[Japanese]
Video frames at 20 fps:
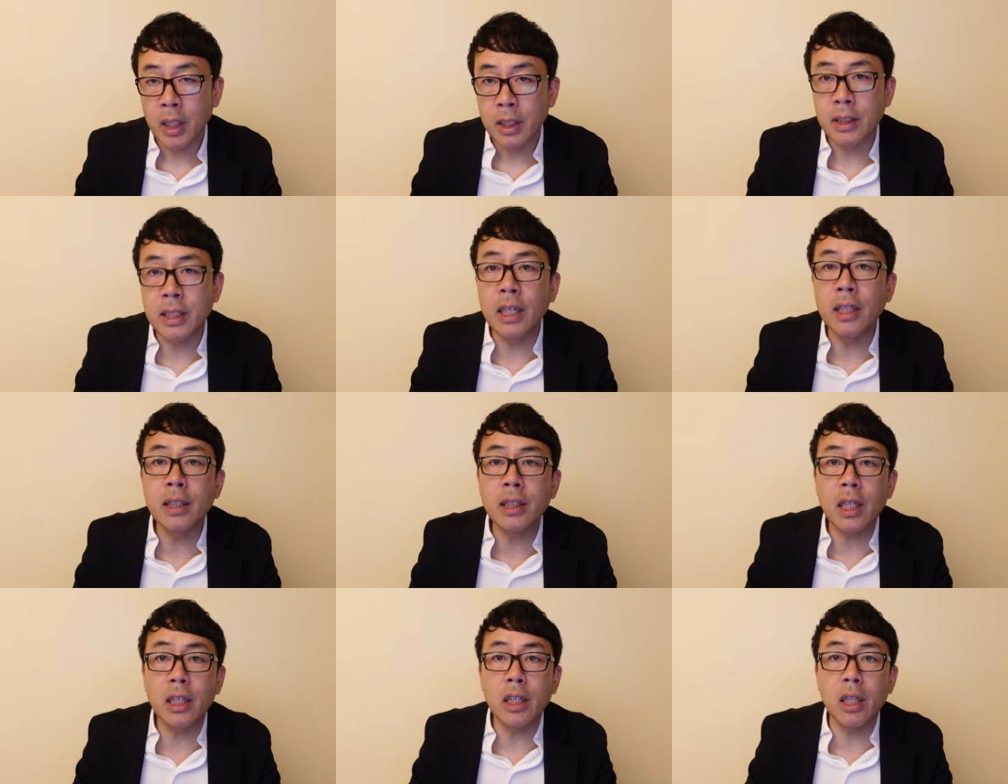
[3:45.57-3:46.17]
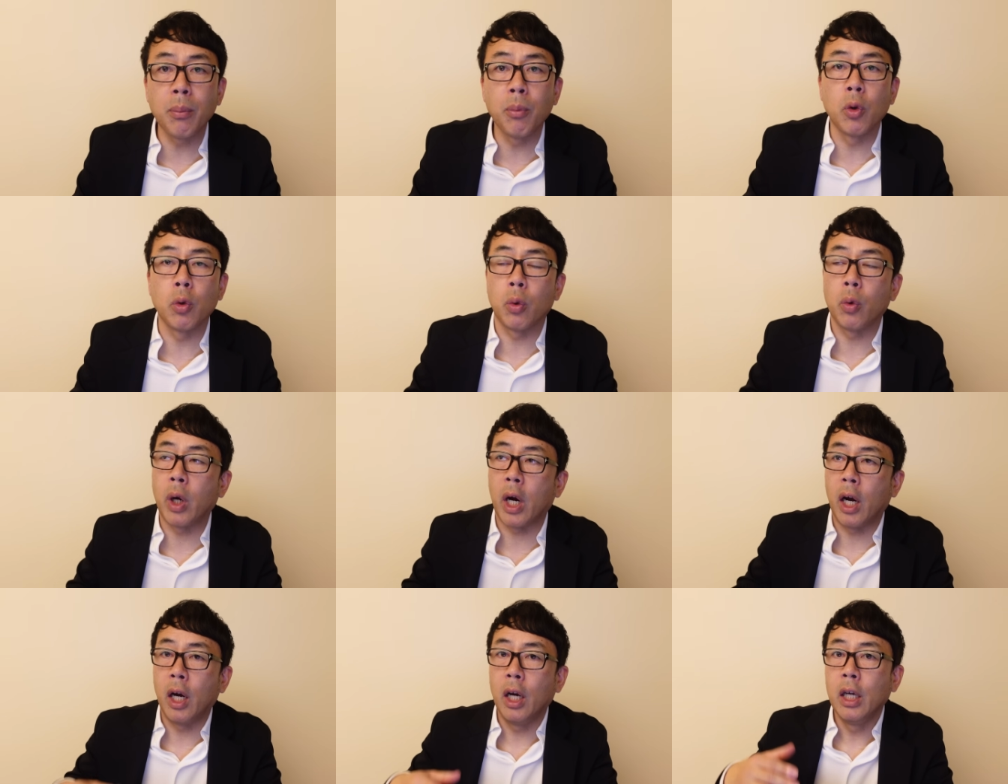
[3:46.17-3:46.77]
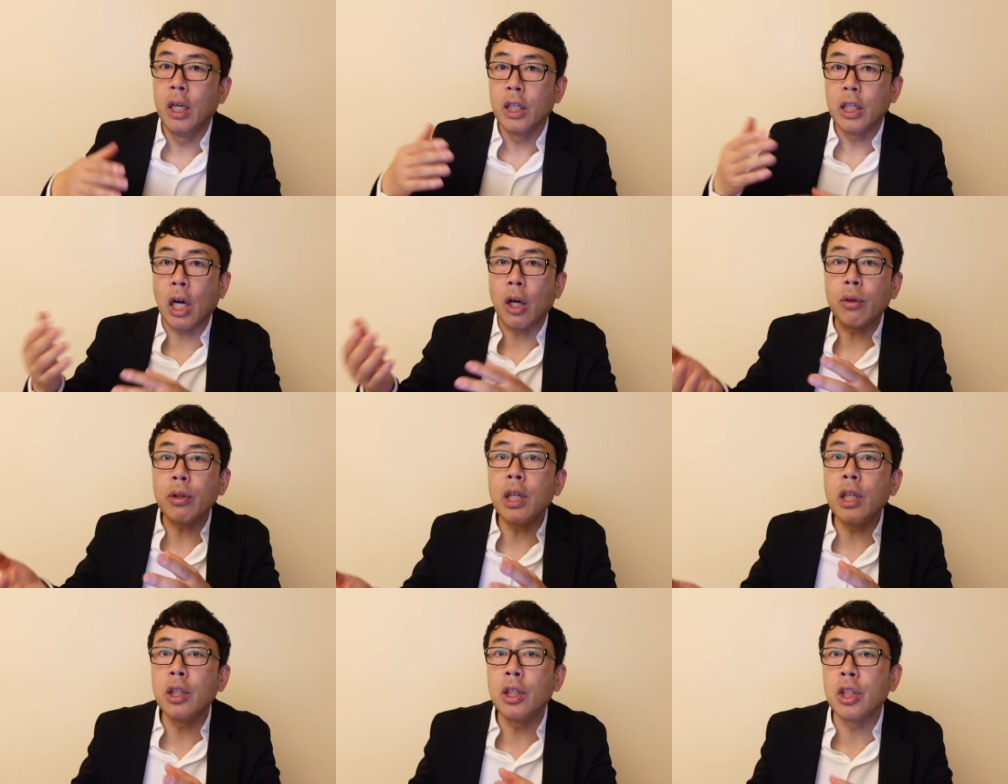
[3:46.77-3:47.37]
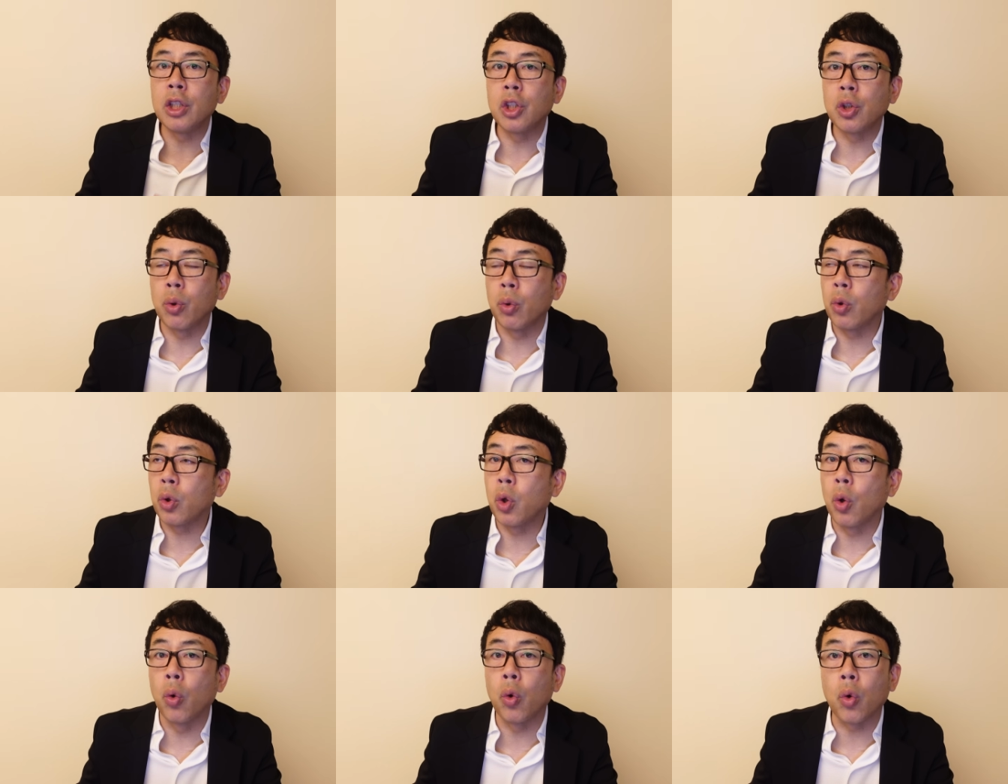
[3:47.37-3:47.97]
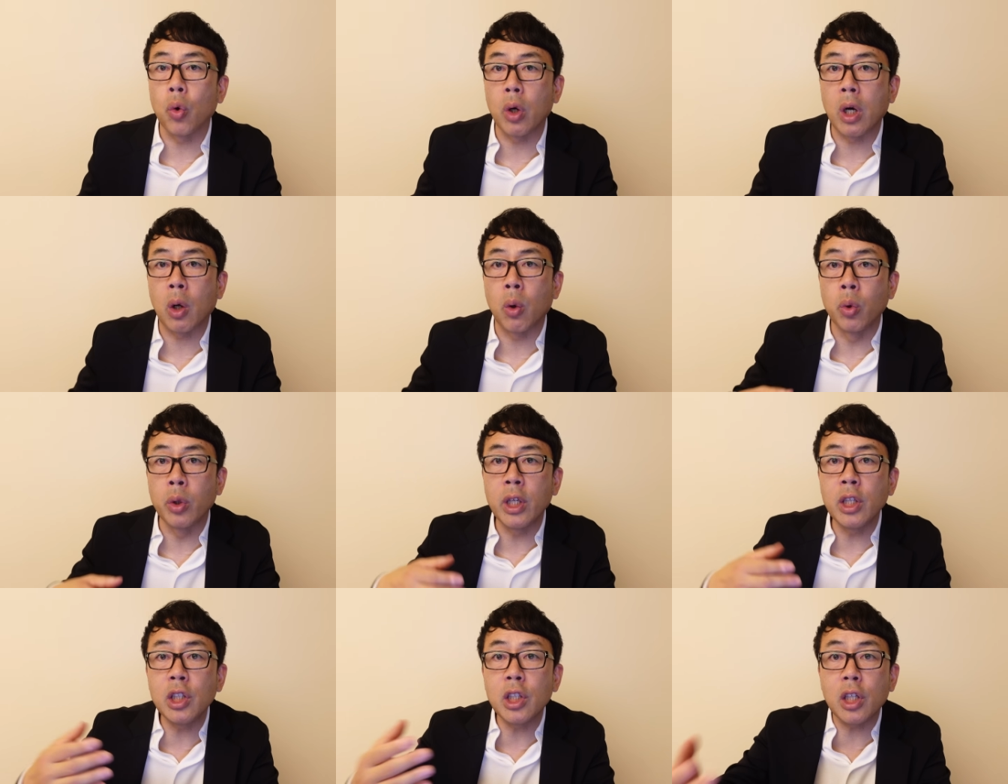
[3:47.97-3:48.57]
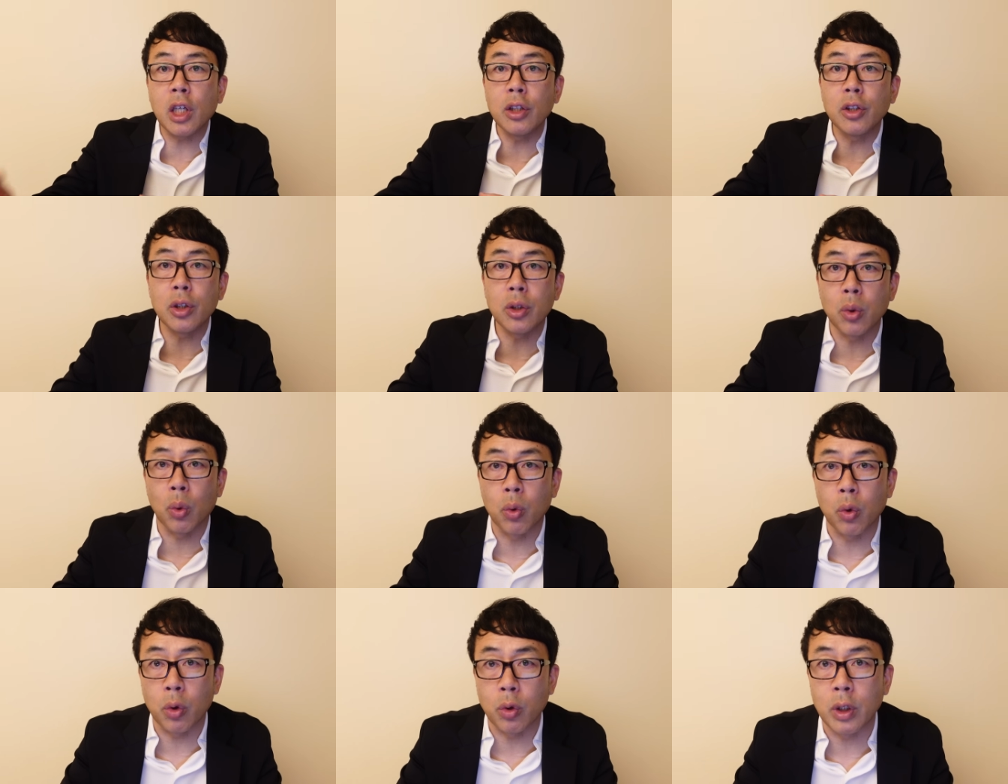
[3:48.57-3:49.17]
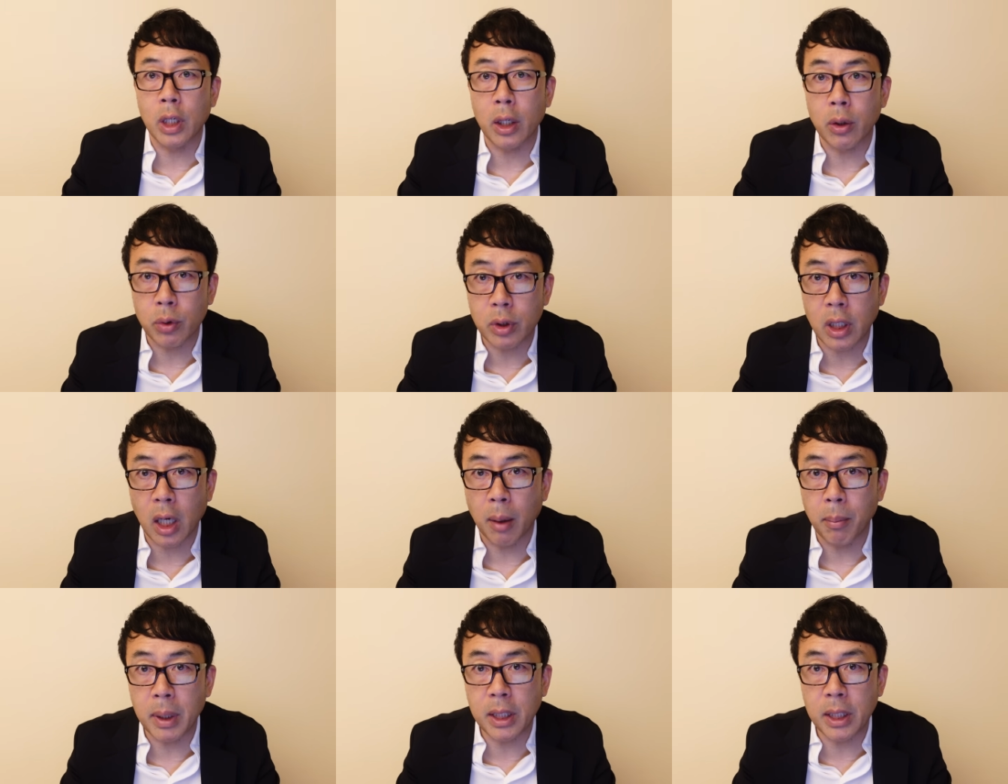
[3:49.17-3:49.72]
戦前ってもうほら、100年に一度の恐慌が5年に1回ずつ起こるぐらいのさ、